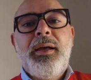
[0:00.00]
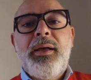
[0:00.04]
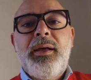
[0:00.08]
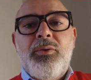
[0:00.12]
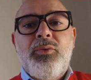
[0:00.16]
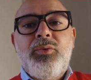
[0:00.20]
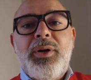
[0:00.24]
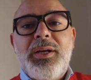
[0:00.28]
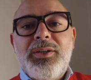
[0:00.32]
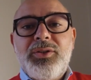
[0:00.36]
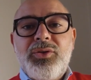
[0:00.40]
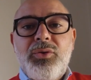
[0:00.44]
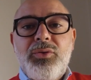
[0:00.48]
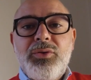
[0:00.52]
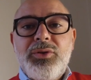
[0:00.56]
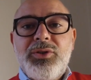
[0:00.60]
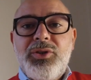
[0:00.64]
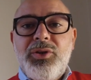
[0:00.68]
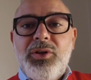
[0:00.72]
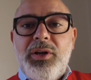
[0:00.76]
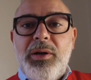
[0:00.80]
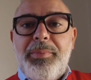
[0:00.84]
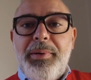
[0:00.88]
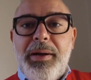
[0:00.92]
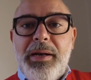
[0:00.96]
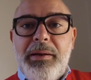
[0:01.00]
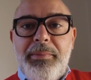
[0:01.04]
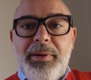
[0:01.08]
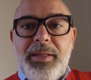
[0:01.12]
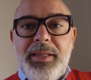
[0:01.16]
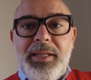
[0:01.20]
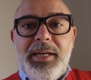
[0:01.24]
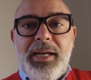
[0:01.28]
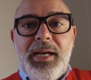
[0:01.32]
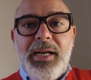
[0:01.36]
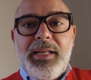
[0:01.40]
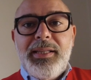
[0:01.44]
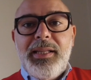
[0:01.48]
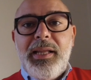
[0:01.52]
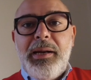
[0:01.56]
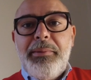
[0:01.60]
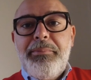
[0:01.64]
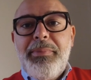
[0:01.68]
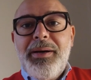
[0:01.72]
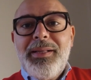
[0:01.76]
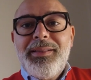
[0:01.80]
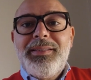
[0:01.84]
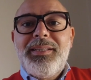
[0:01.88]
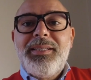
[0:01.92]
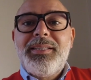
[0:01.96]
una soluzione planimetrica
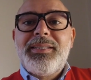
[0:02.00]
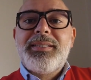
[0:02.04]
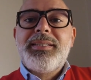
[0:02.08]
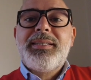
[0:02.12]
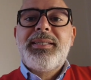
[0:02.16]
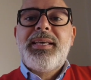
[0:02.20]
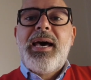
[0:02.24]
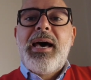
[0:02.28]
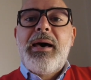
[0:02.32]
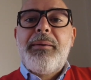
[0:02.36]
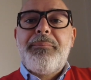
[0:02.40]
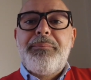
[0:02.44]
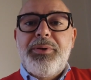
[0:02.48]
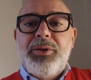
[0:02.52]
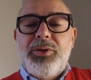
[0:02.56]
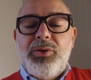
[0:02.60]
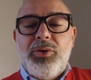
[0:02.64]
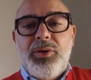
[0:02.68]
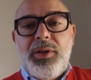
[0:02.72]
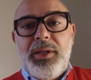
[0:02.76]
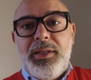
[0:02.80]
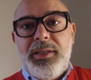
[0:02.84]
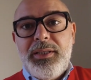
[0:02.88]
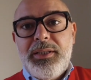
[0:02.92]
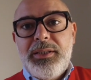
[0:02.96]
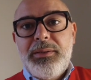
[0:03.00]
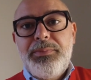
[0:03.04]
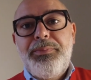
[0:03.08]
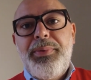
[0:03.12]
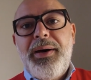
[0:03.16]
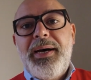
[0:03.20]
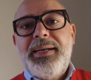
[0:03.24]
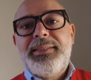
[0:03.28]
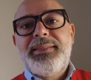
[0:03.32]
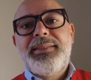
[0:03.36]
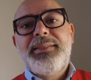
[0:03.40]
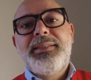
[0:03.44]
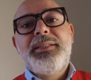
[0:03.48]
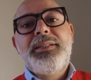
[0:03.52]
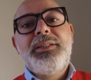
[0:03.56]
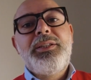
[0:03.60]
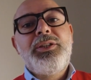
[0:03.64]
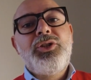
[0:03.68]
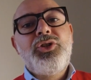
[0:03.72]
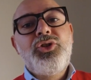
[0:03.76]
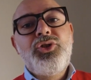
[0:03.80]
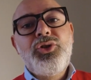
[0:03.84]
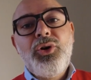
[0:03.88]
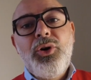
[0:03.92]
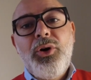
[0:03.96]
andrebbe a discapito degli spazi
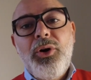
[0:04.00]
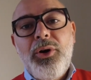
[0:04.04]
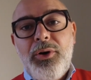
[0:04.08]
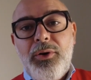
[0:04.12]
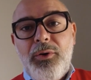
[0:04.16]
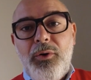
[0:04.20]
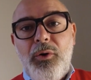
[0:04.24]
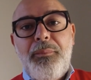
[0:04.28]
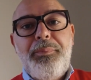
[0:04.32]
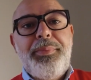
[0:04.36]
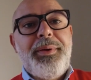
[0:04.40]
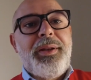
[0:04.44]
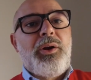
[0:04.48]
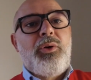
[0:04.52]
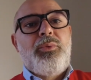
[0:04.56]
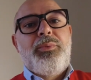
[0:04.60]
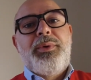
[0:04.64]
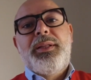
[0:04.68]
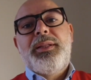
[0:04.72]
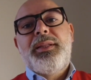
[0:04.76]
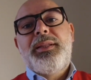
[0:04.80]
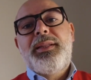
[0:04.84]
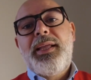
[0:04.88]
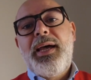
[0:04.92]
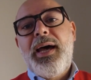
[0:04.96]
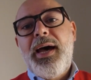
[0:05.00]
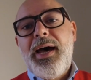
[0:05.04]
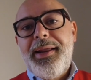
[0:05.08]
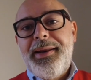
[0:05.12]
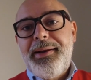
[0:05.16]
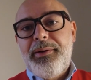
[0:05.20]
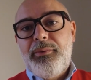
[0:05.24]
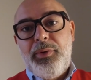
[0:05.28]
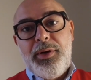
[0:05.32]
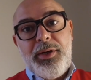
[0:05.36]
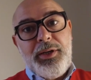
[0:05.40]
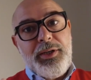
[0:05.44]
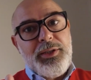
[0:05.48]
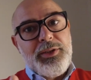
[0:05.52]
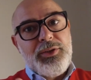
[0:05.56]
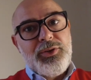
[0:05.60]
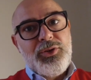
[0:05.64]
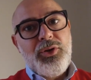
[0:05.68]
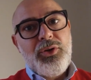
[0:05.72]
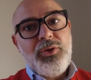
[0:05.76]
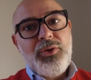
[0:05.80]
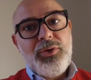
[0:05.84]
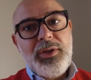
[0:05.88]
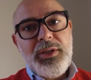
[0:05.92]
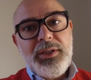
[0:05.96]
di giorno per aumentare quelli che
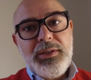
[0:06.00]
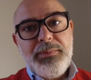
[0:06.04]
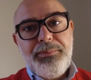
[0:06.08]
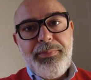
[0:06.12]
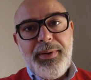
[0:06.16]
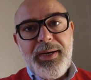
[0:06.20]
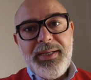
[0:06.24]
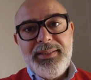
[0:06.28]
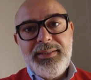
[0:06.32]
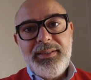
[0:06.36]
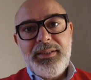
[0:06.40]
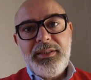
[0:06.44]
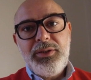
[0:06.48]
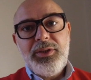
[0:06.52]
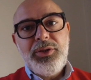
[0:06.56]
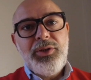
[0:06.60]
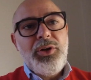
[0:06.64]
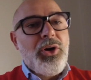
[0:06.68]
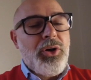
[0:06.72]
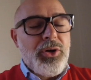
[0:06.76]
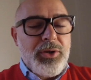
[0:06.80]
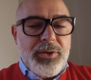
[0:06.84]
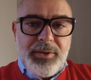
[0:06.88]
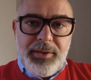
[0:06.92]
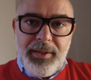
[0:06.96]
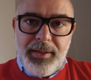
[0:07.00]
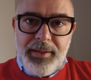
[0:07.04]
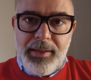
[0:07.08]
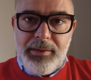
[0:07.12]
sono gli spazi di notte,